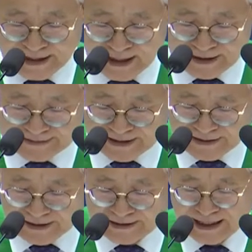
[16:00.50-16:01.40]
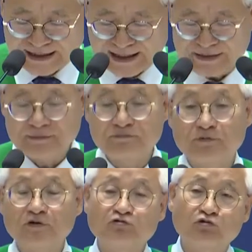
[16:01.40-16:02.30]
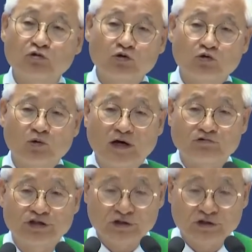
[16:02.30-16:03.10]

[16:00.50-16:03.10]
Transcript: 자, 사탄은 약한 부분을 뚫고 들어와